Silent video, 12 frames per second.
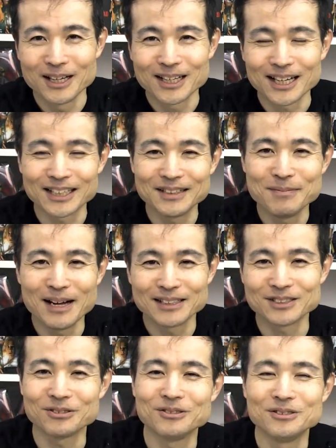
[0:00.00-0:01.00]
かき回す
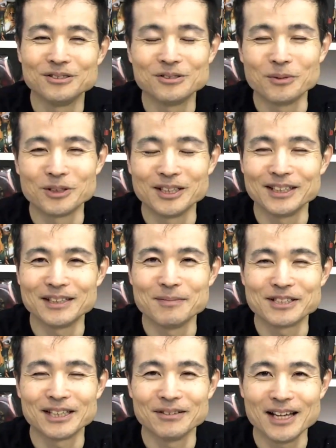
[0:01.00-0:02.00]
というのも出てきまし
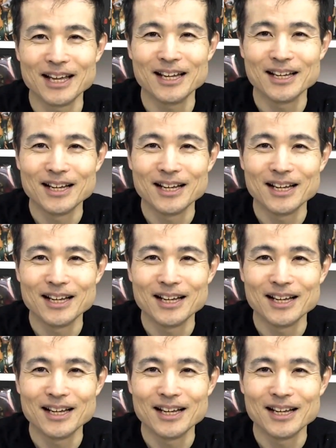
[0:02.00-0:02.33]
たよね。